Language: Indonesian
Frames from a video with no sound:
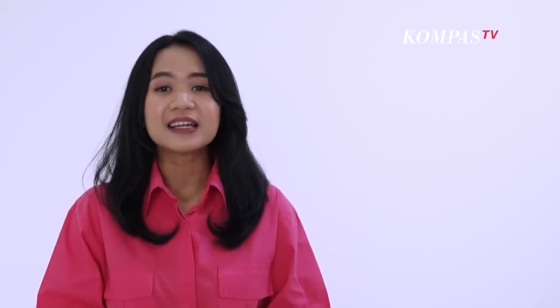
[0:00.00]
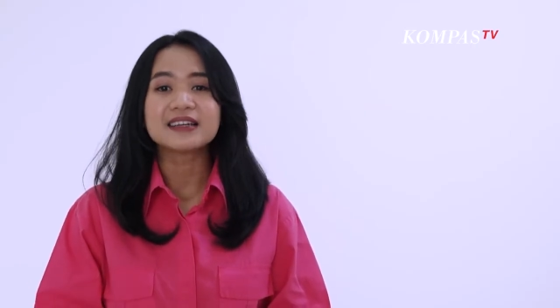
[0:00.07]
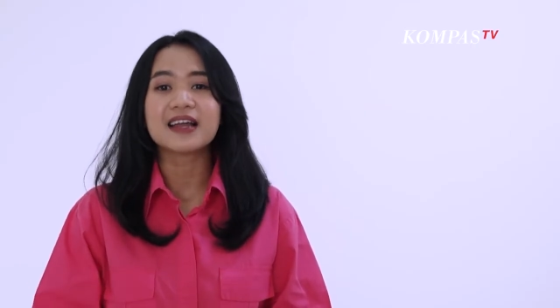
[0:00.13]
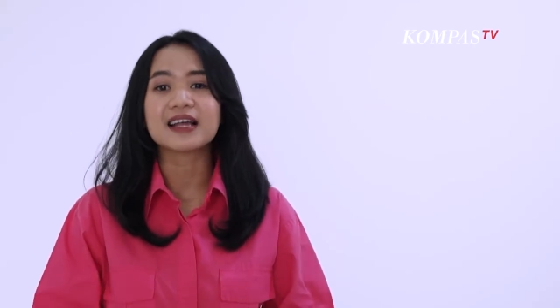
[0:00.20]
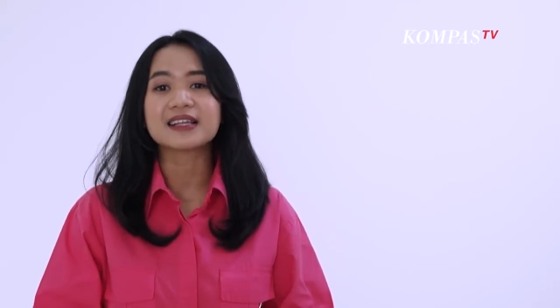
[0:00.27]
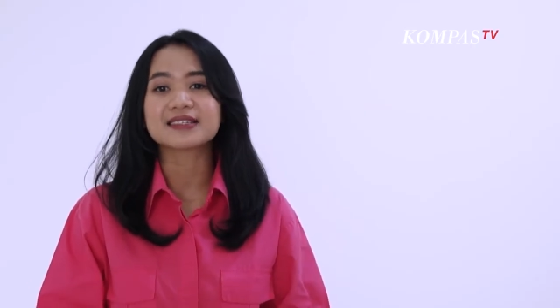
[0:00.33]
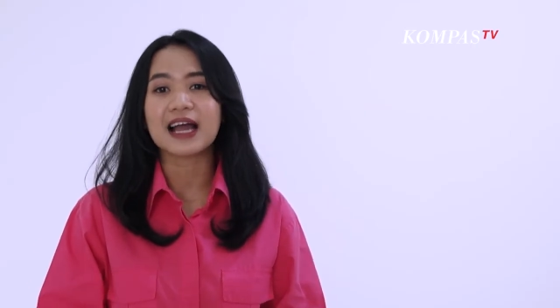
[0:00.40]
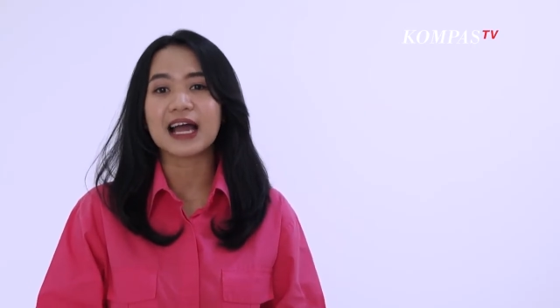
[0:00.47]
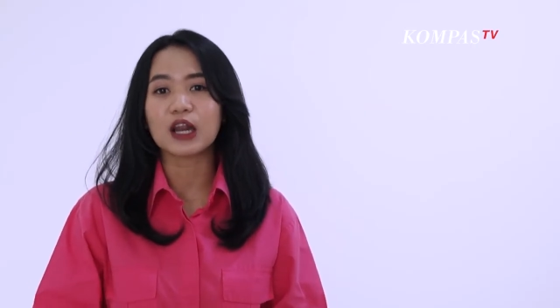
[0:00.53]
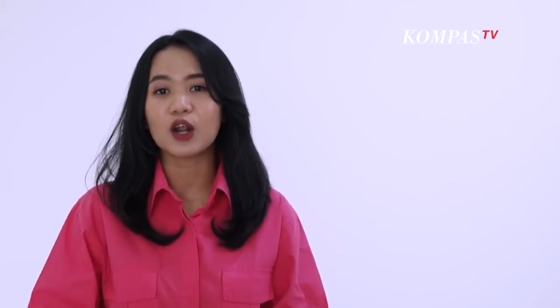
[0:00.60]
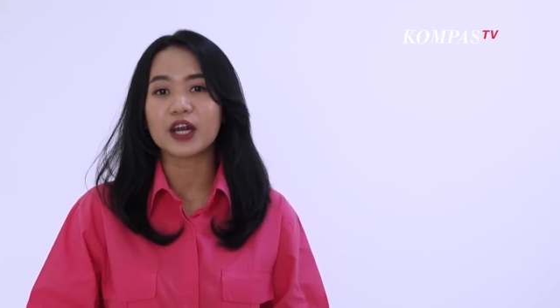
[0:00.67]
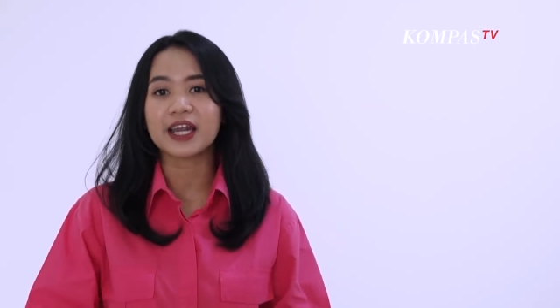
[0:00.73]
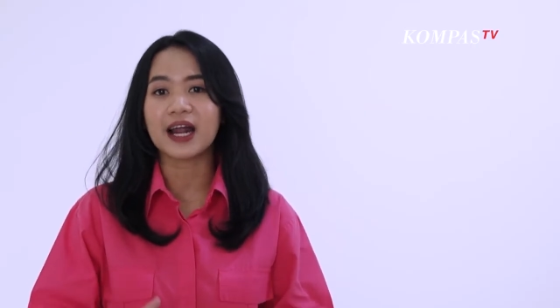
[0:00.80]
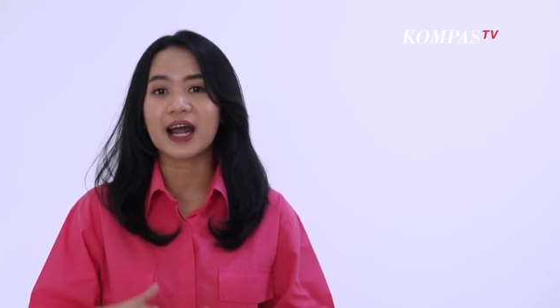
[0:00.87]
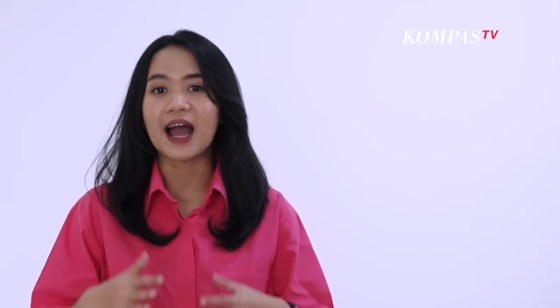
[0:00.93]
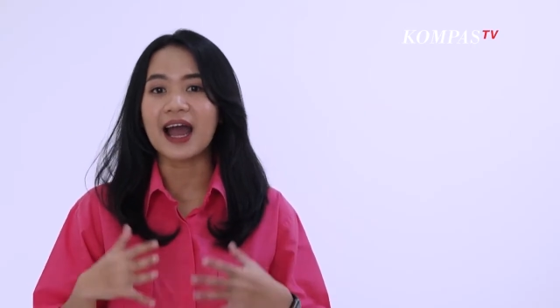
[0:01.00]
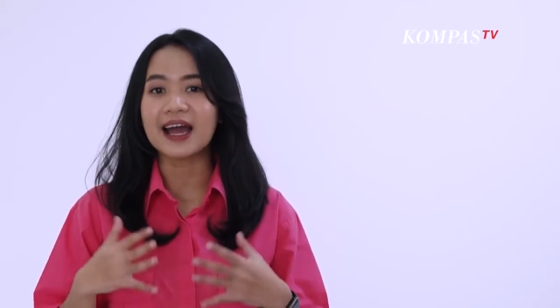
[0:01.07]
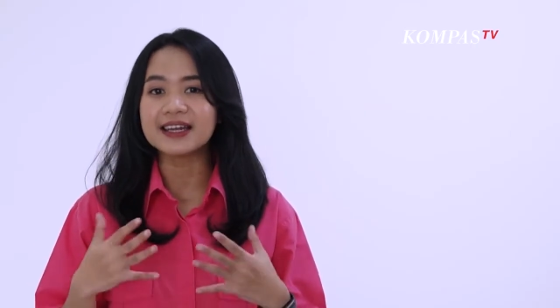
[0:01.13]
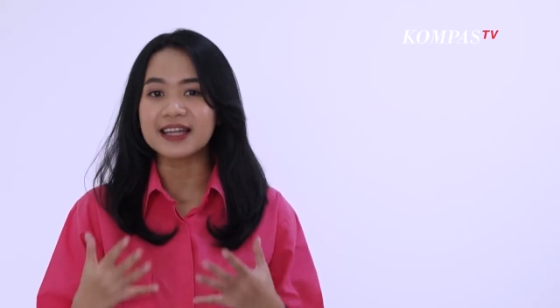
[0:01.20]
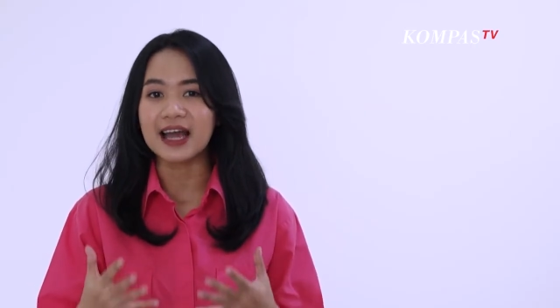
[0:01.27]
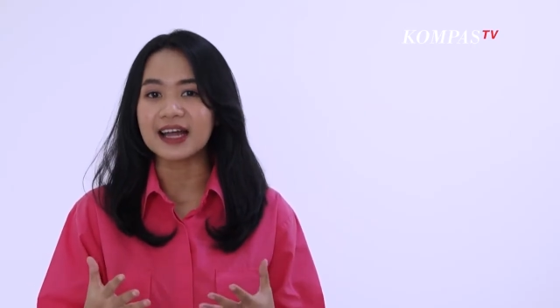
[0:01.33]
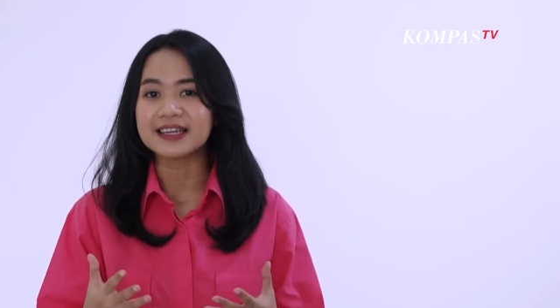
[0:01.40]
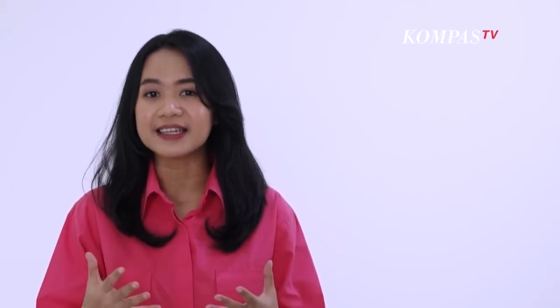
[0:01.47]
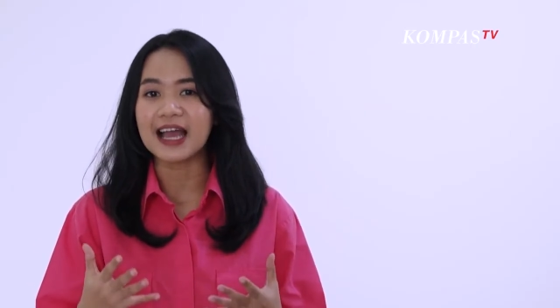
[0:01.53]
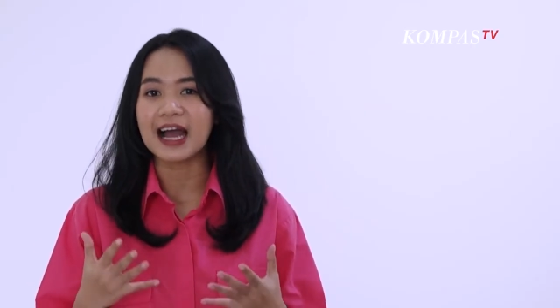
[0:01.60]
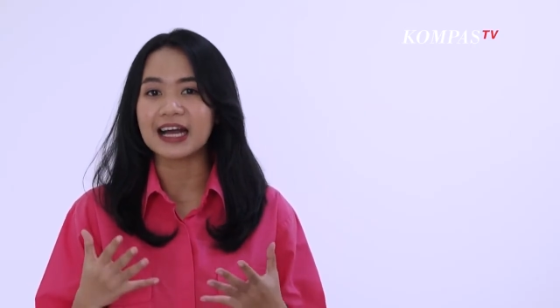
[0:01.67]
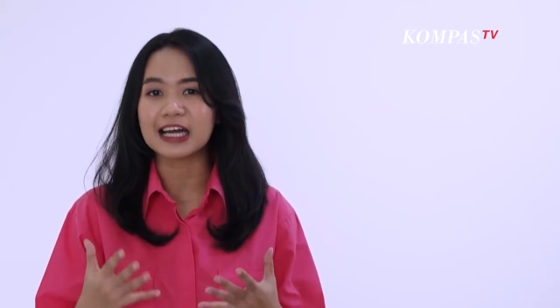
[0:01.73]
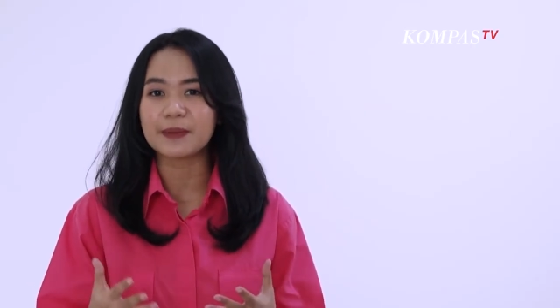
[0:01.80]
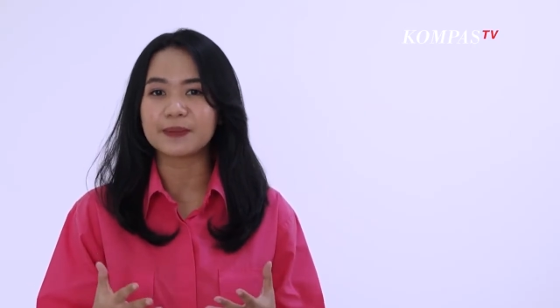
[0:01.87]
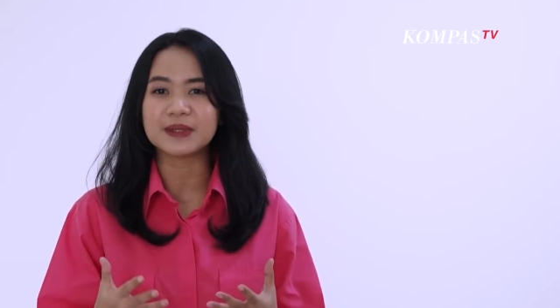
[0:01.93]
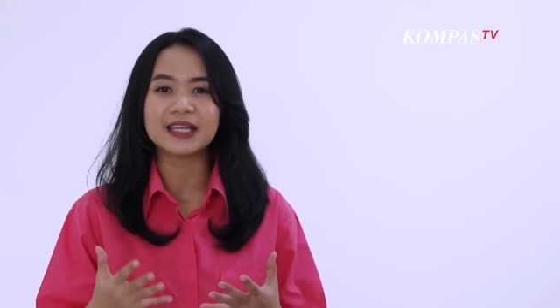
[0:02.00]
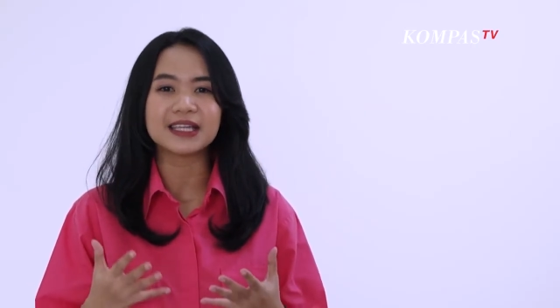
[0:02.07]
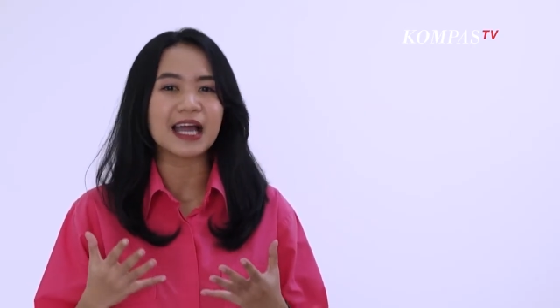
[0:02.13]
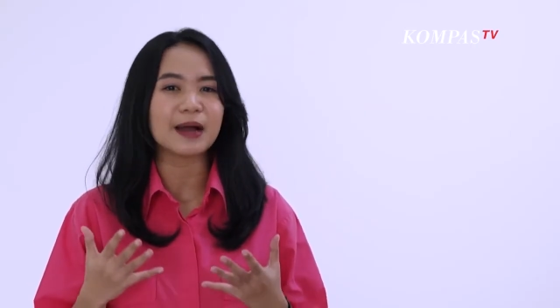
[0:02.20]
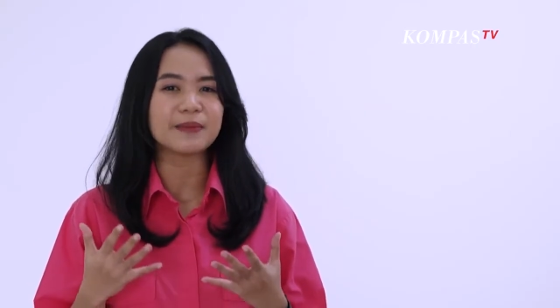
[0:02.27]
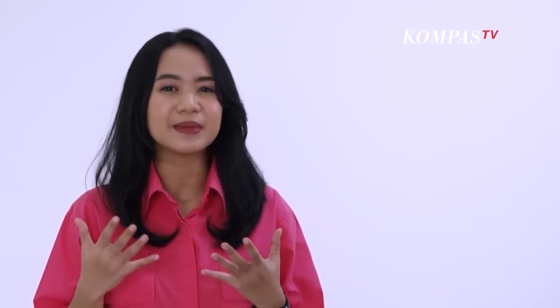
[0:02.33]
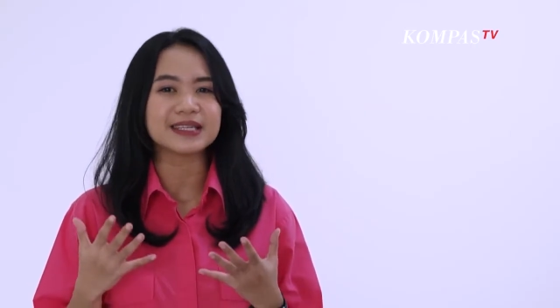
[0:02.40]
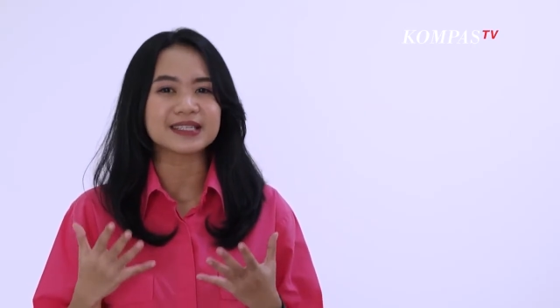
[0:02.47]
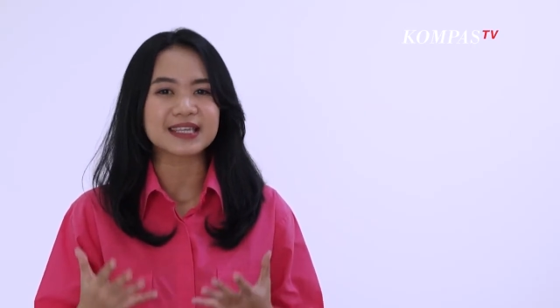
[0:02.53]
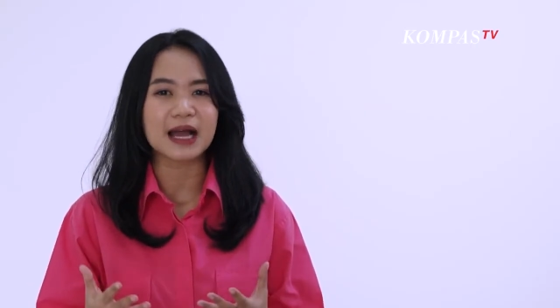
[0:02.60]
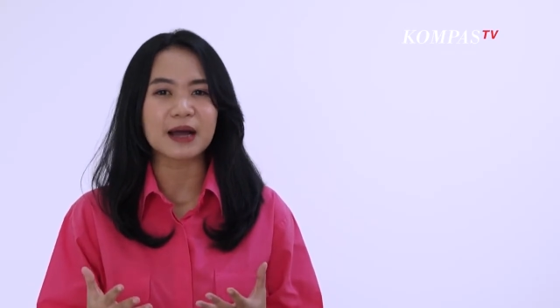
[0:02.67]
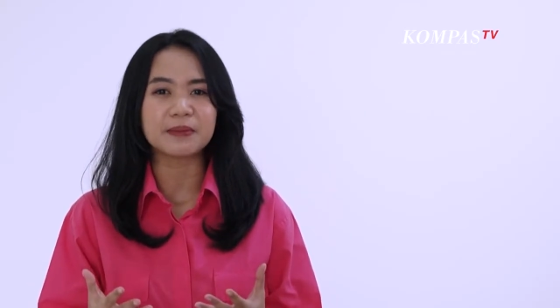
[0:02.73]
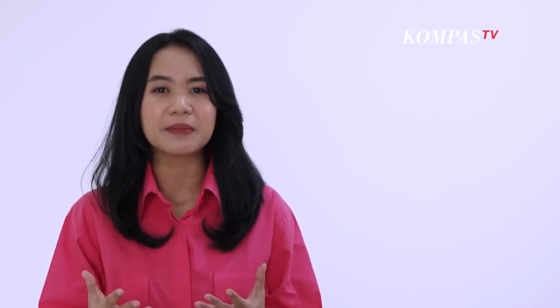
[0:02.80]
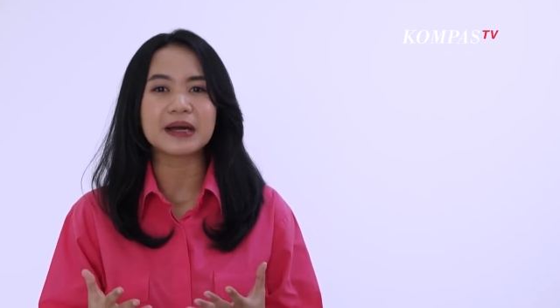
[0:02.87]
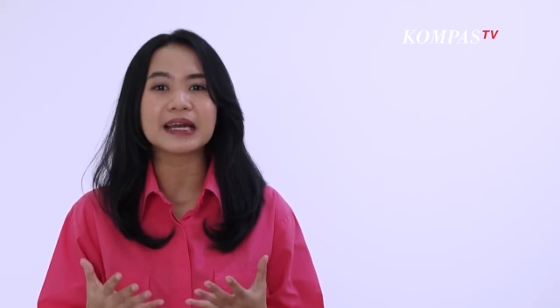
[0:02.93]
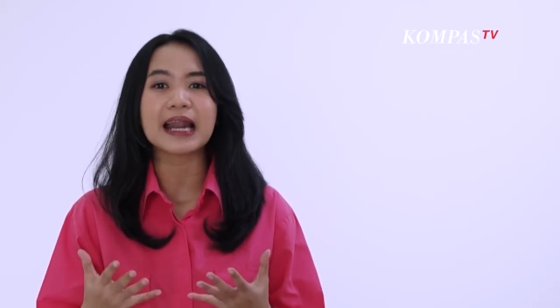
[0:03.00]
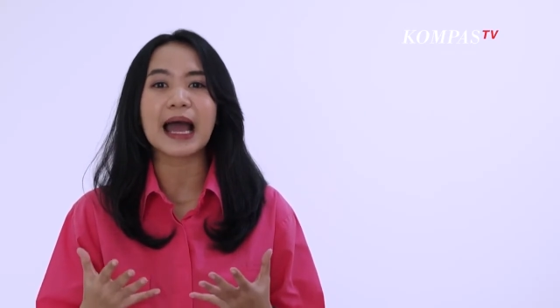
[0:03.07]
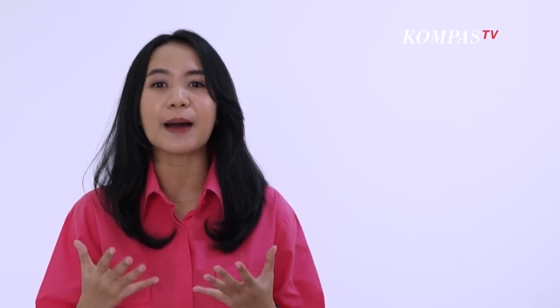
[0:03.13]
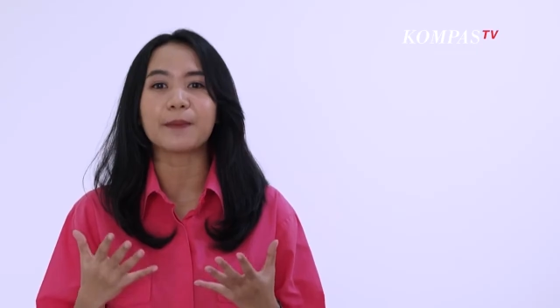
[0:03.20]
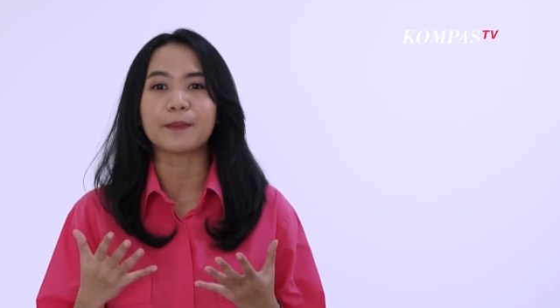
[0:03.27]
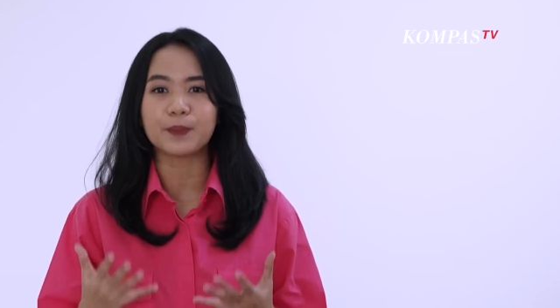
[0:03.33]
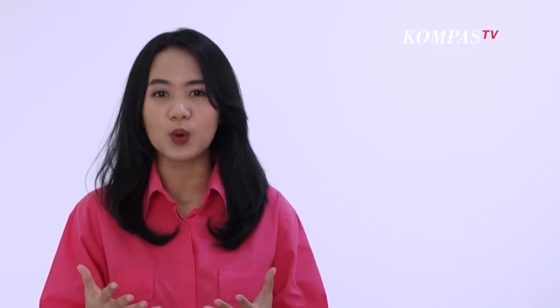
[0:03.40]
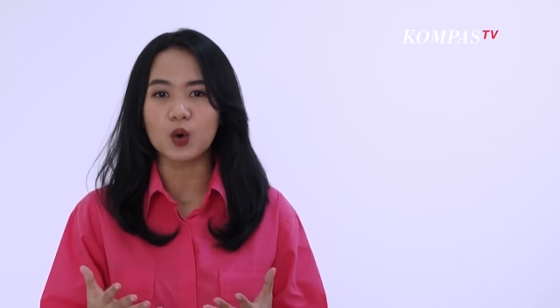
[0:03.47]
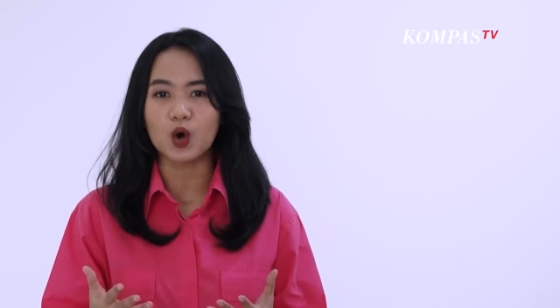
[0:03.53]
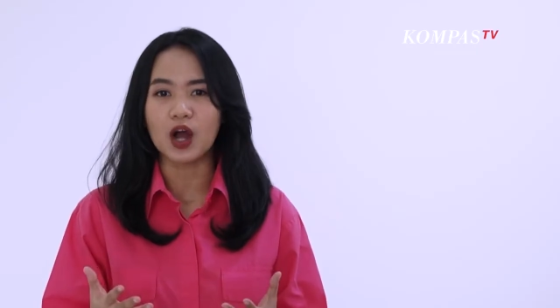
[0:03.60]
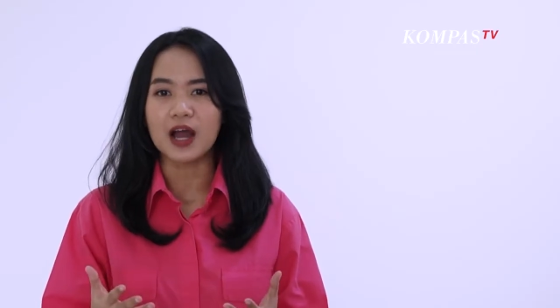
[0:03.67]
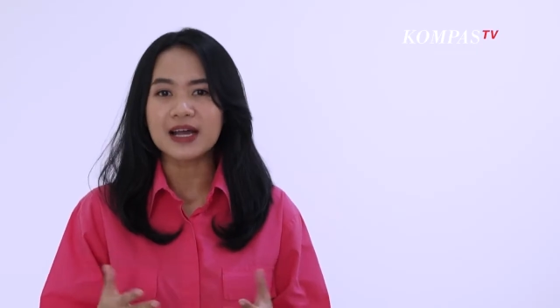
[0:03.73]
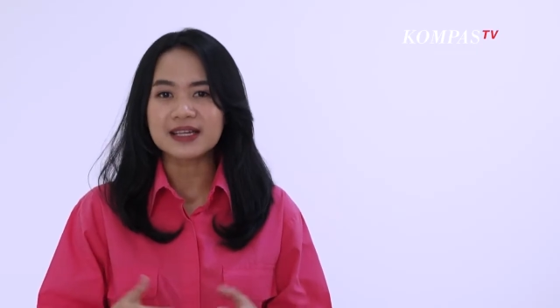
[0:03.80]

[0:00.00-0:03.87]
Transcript: dan calon yang ada dianggap tidak bisa menampung